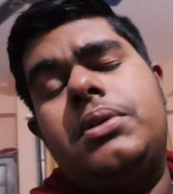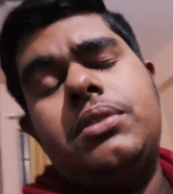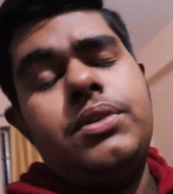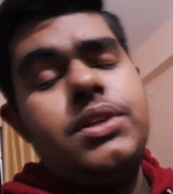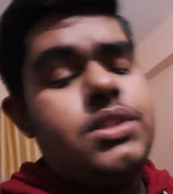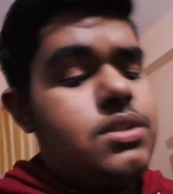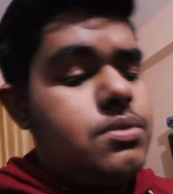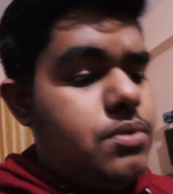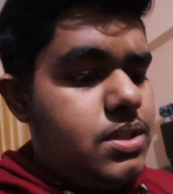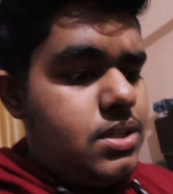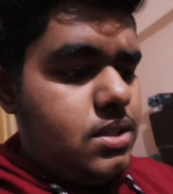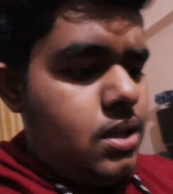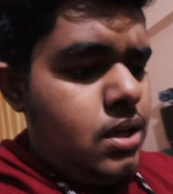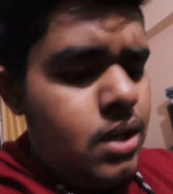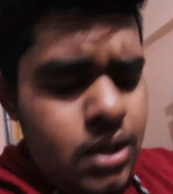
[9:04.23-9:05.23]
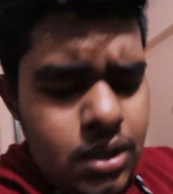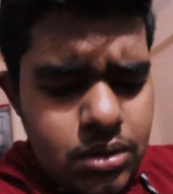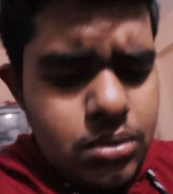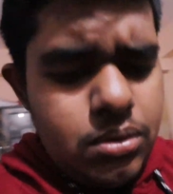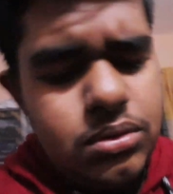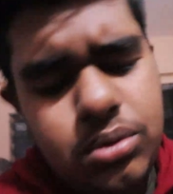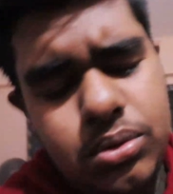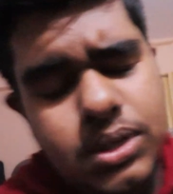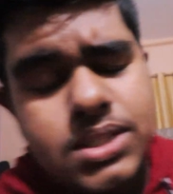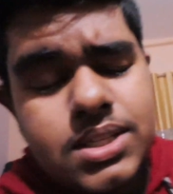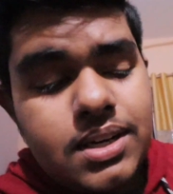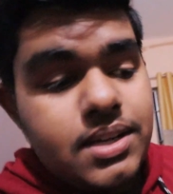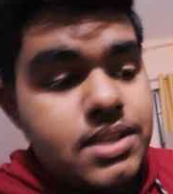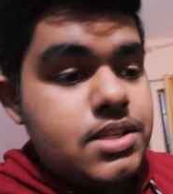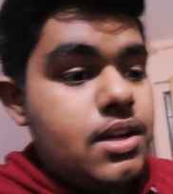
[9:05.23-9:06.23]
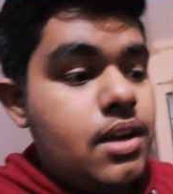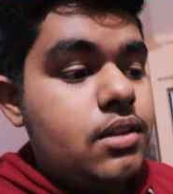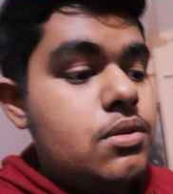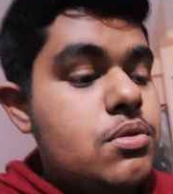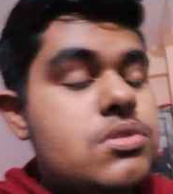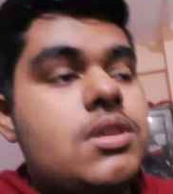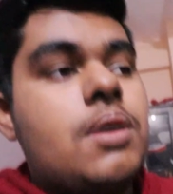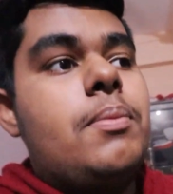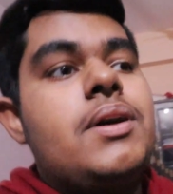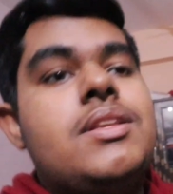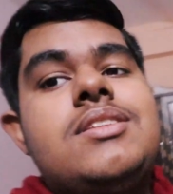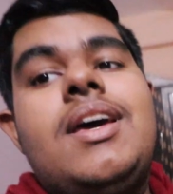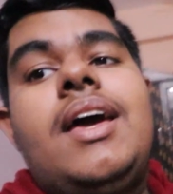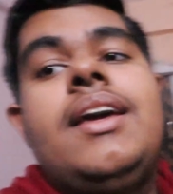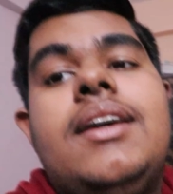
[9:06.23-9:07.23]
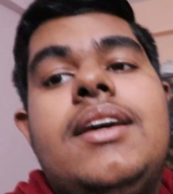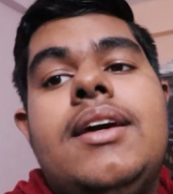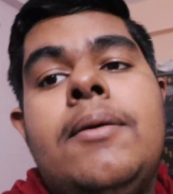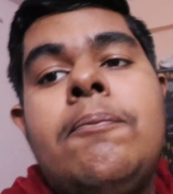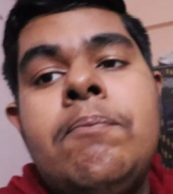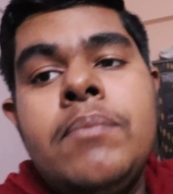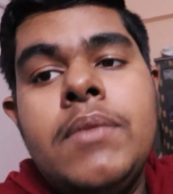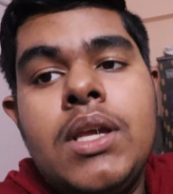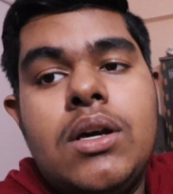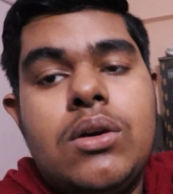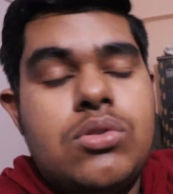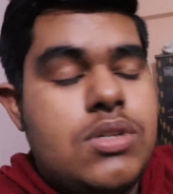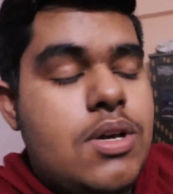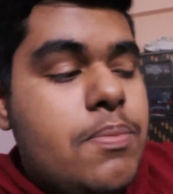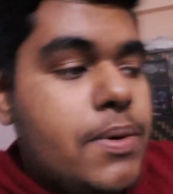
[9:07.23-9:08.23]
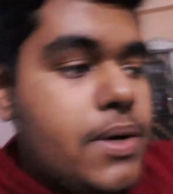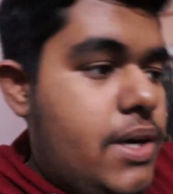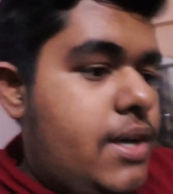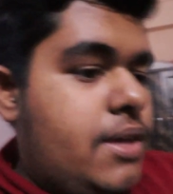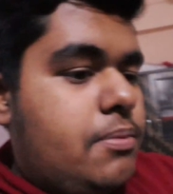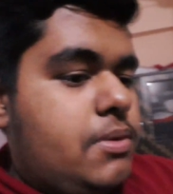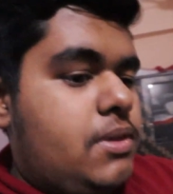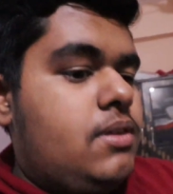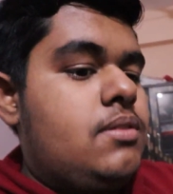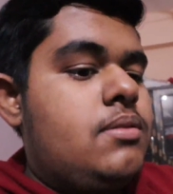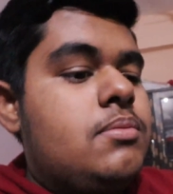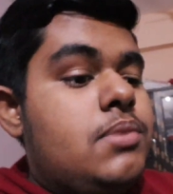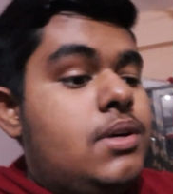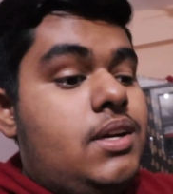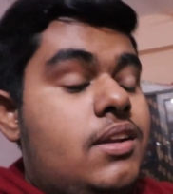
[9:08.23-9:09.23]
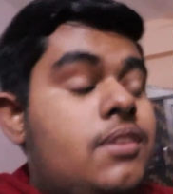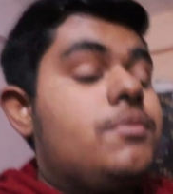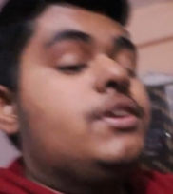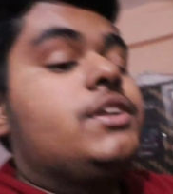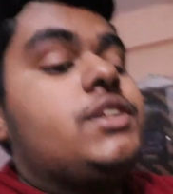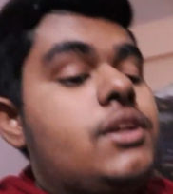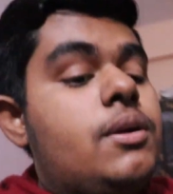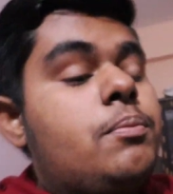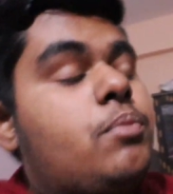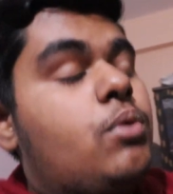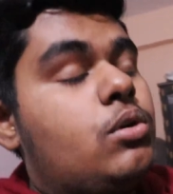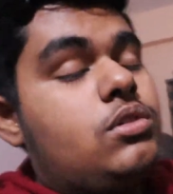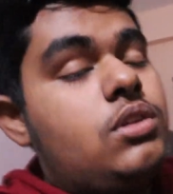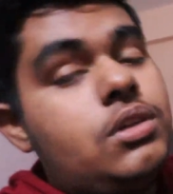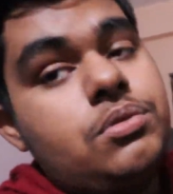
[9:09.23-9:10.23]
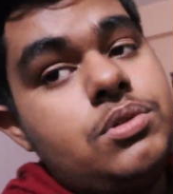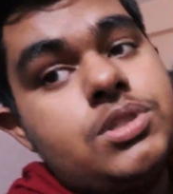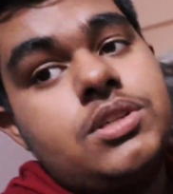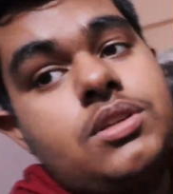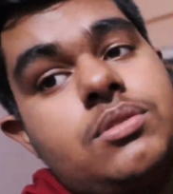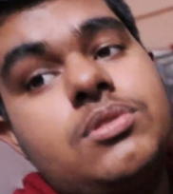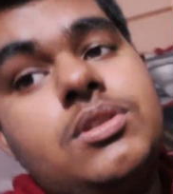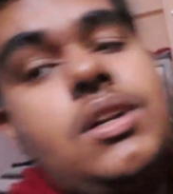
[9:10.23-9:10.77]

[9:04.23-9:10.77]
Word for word: मिनट वेस्ट हुए तो थोड़ा सा रेस्ट करते उसके बाद जाएंगे उसका बर्थडे पे बर्थडे इन्विटेशन में बहुत रिक्वेस्ट किया तो